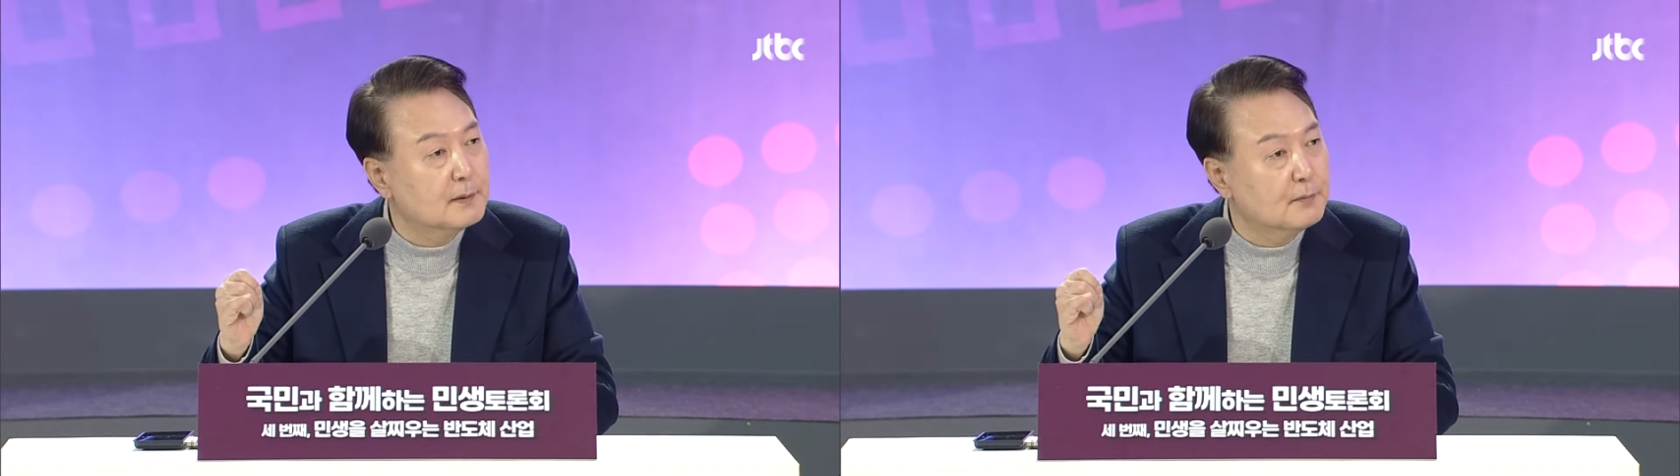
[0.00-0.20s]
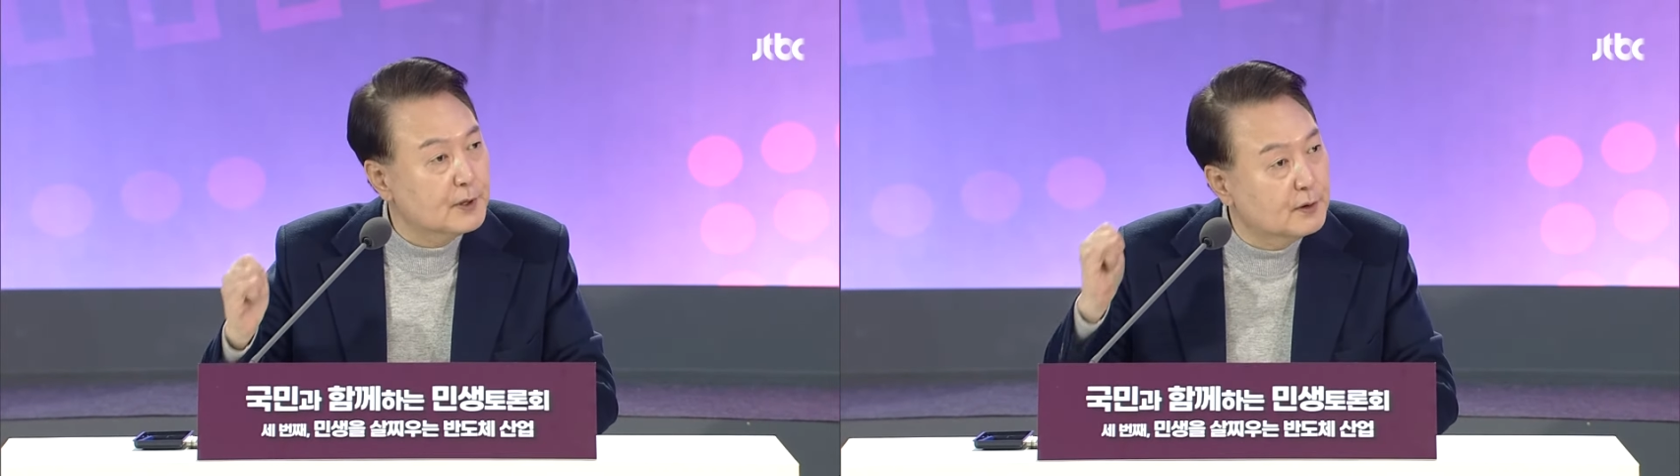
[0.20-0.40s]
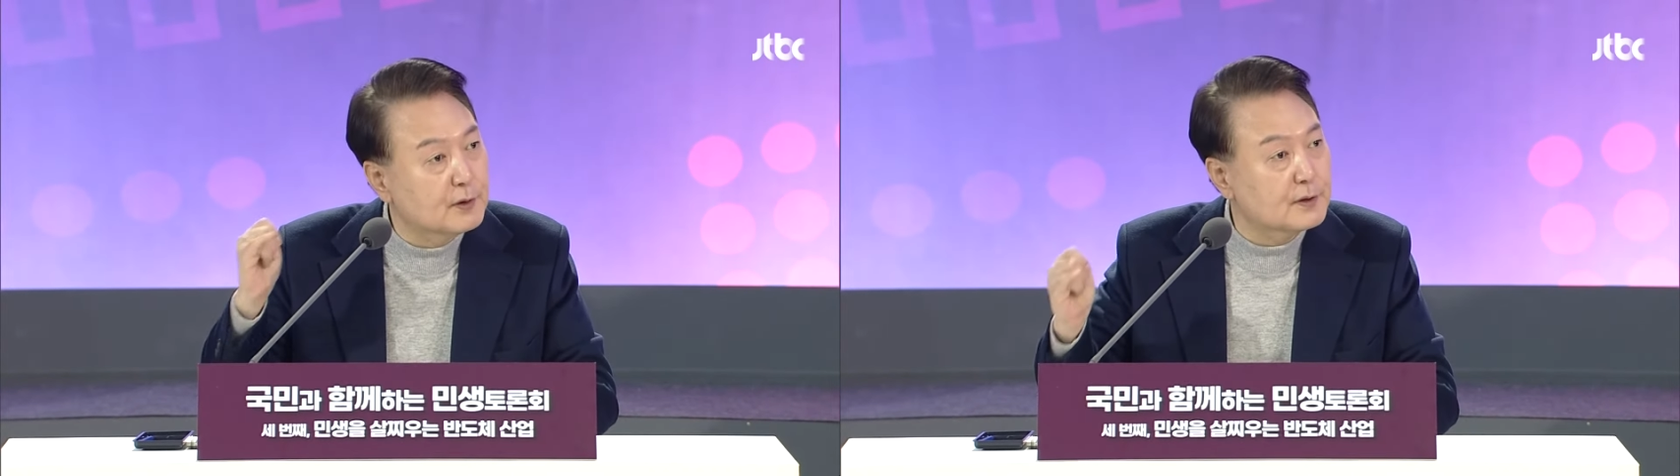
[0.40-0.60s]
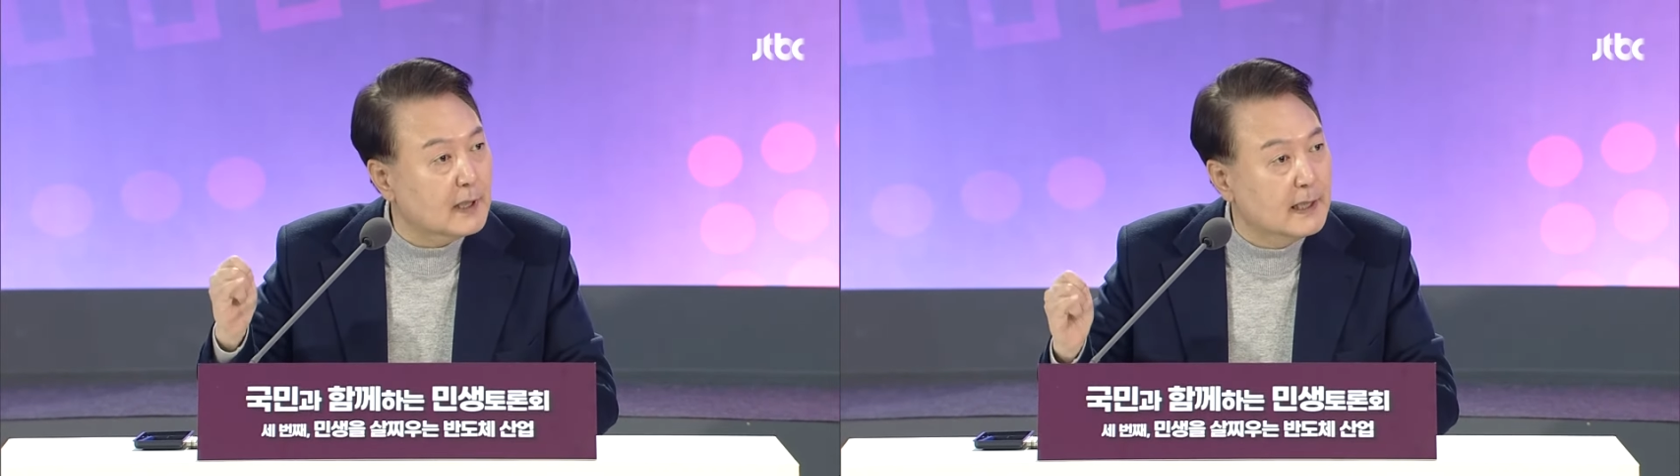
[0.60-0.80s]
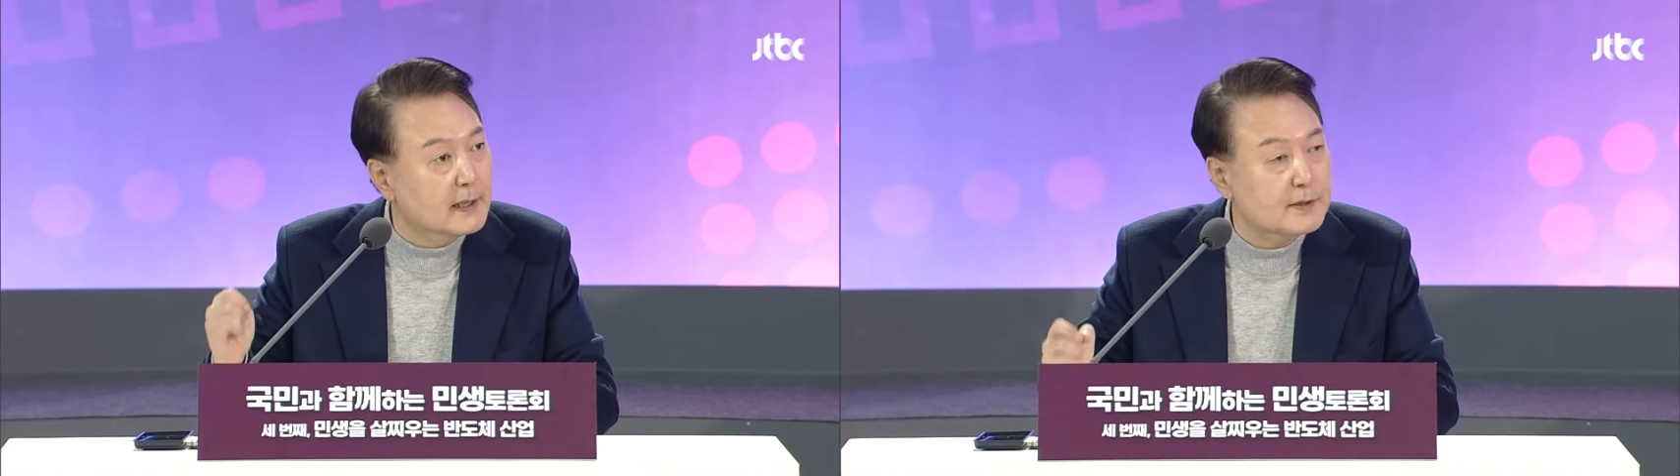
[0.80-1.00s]
뭐 이런 것들
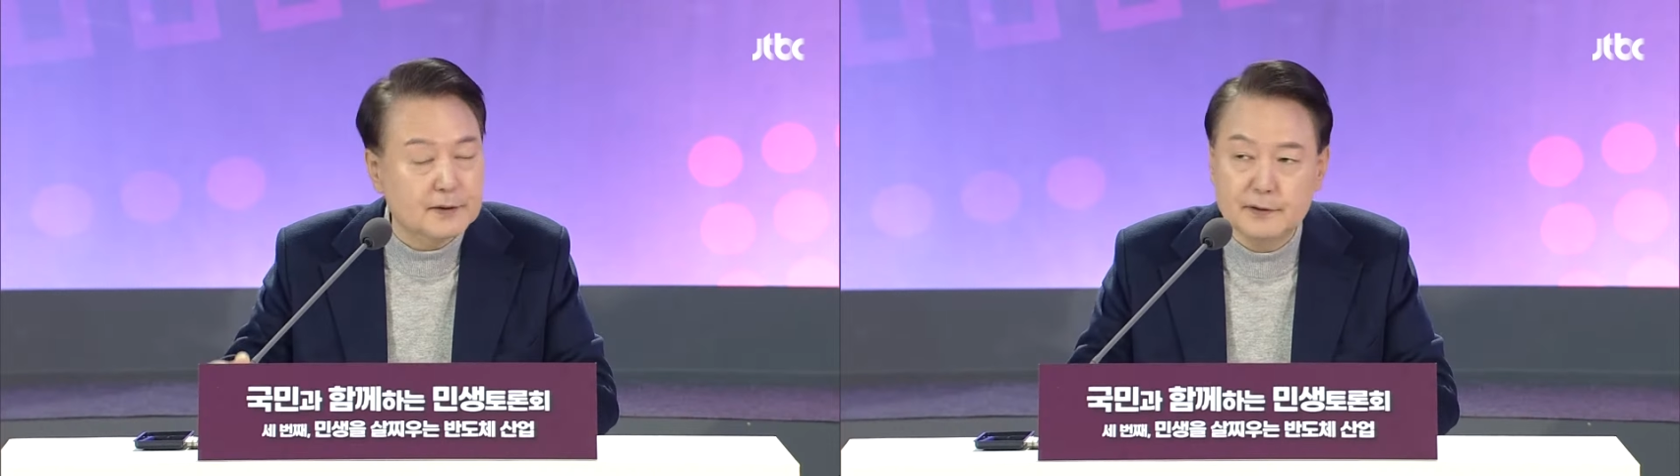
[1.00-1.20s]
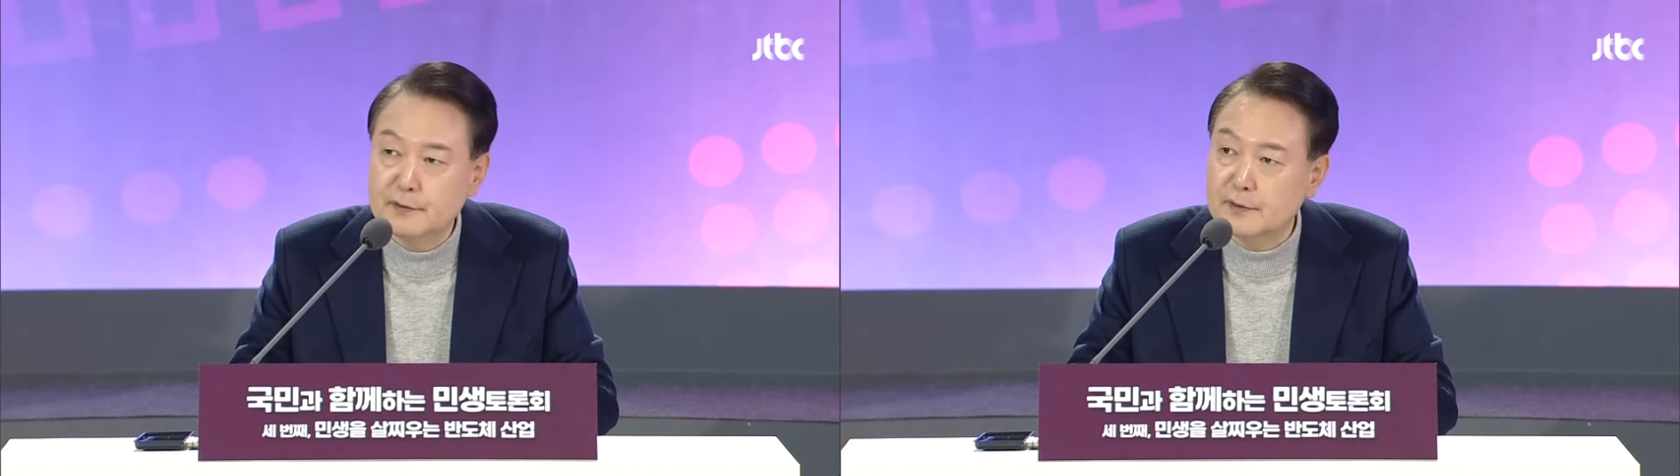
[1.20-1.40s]
아니겠어요?